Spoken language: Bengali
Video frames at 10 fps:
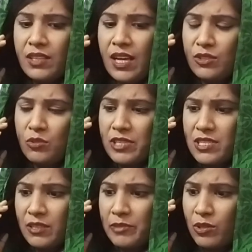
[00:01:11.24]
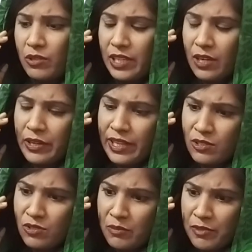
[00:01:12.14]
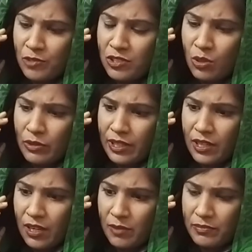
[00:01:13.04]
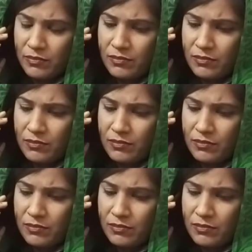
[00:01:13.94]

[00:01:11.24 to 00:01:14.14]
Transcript: না তোমার সাথে আমার কথা হয়নি এই জন্য আমার মনটা অনেক খারাপ